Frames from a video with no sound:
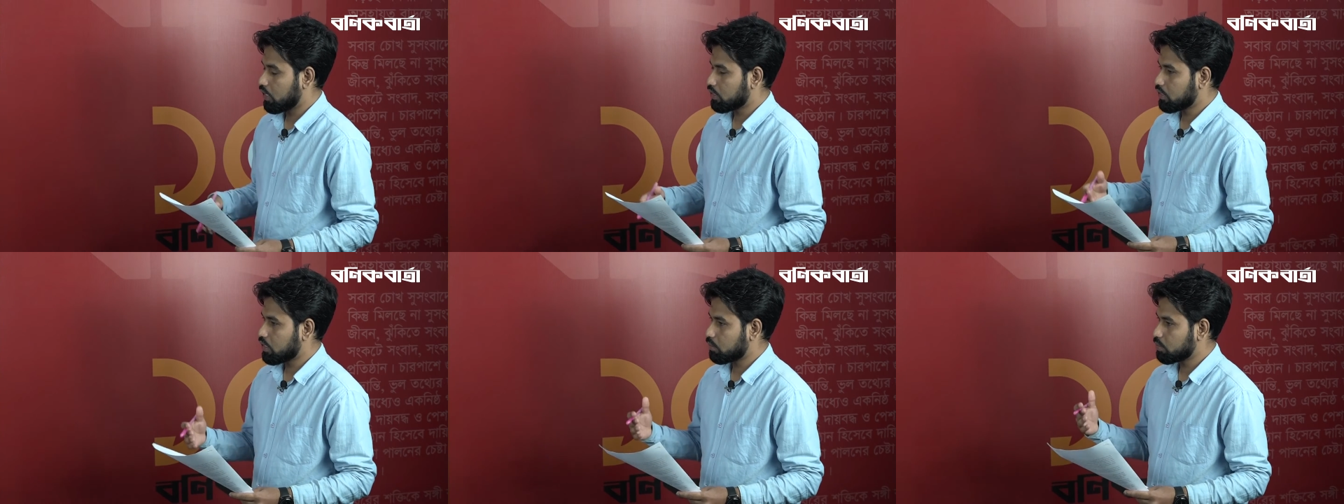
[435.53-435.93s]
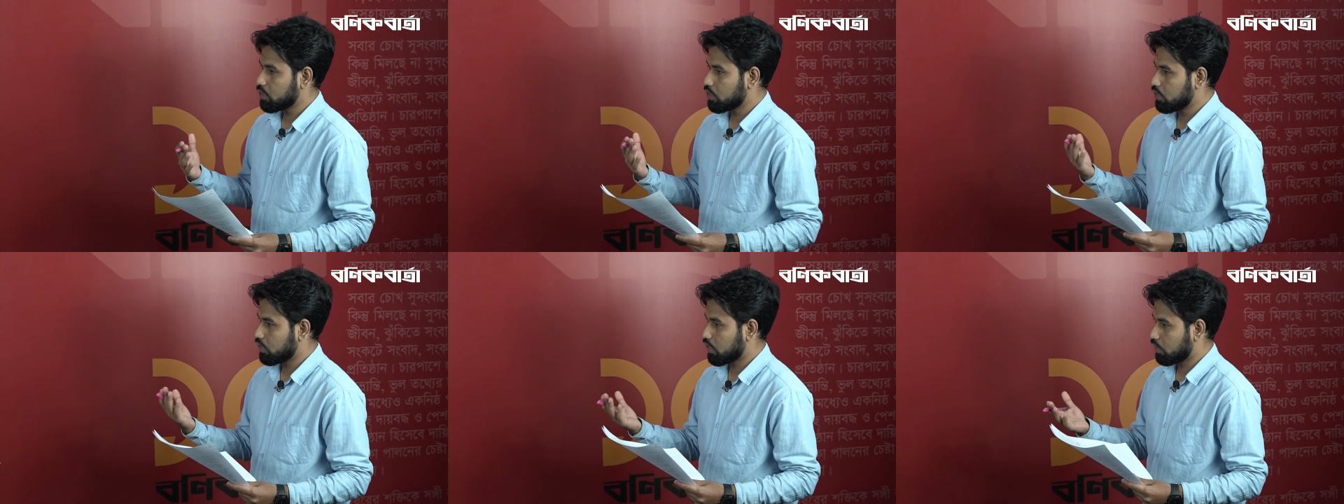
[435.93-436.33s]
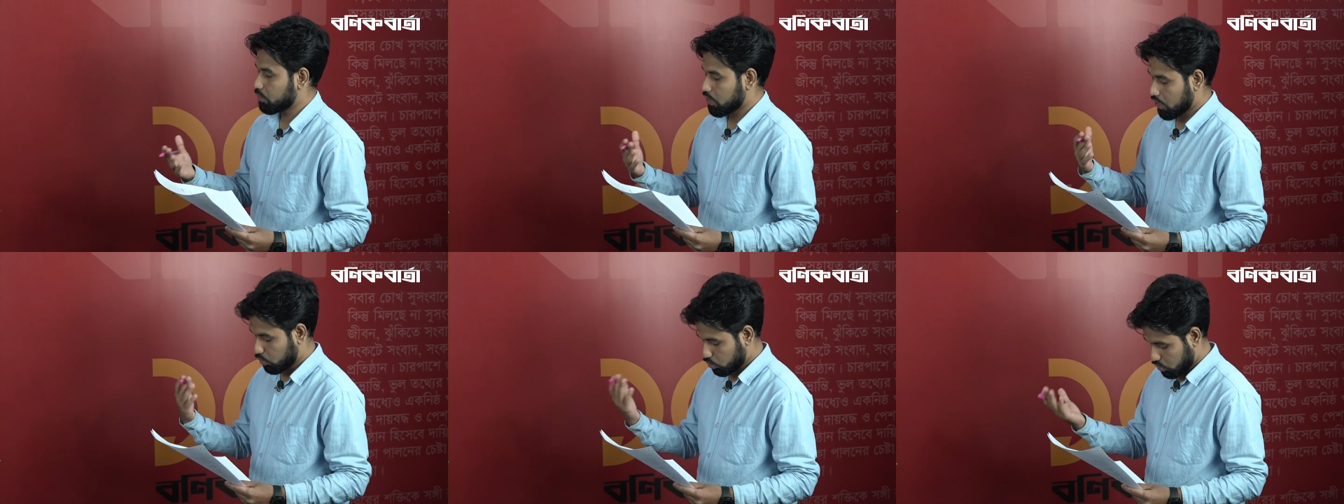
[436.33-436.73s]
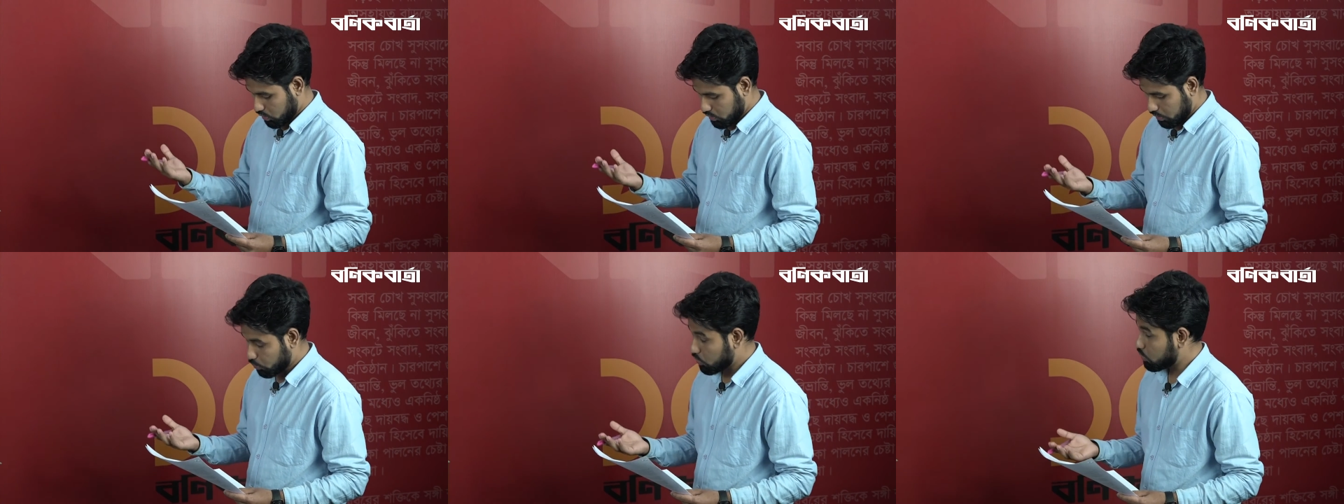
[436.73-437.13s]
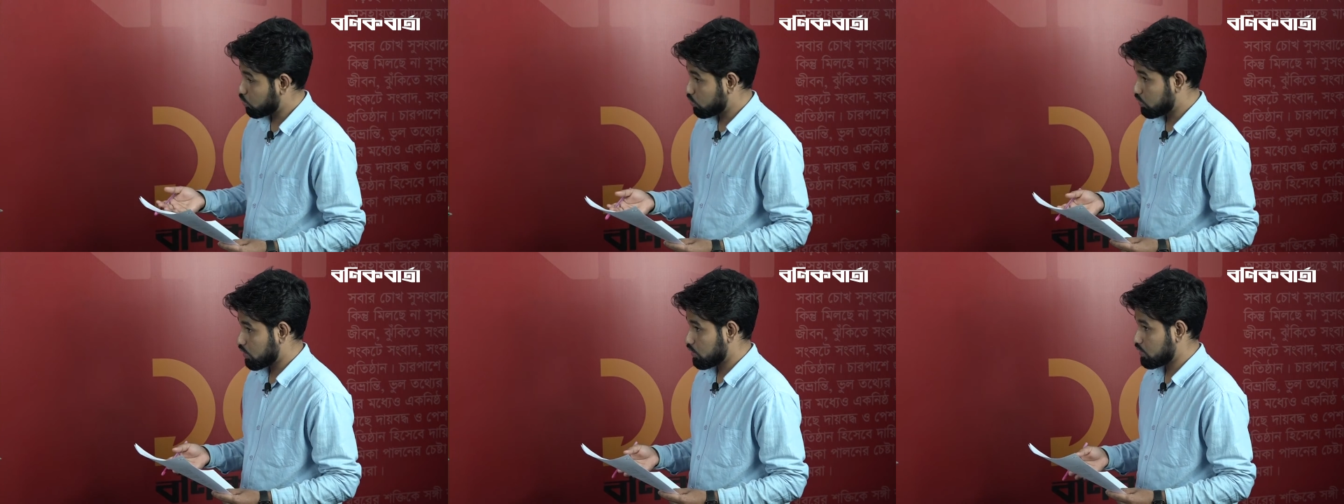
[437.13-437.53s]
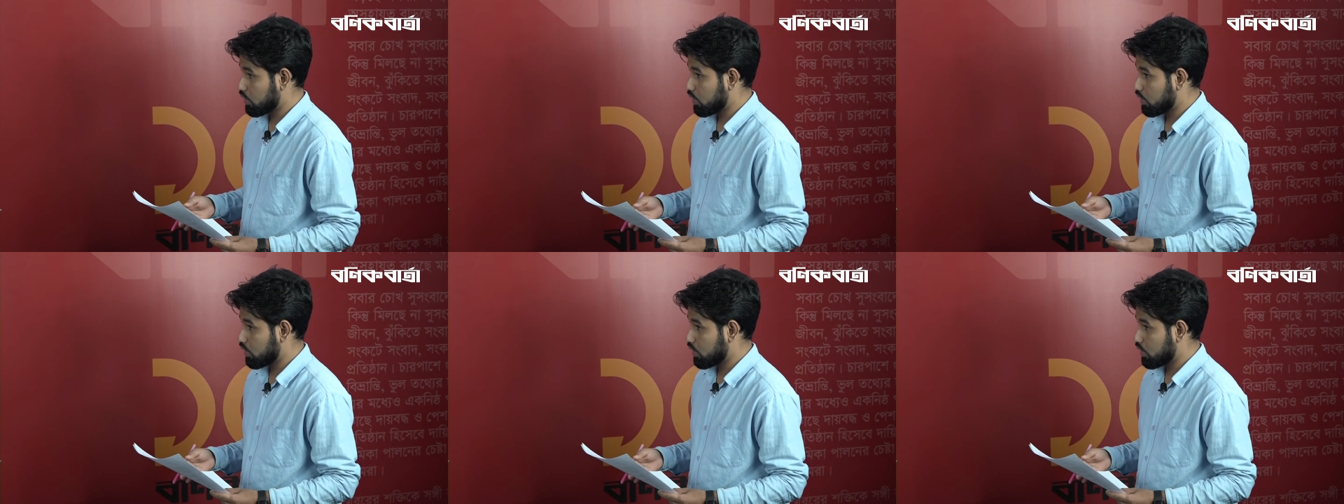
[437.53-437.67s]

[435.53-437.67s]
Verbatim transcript: আদনান আপনি আপনার আলোচনায় যেমনটি বলছিলেন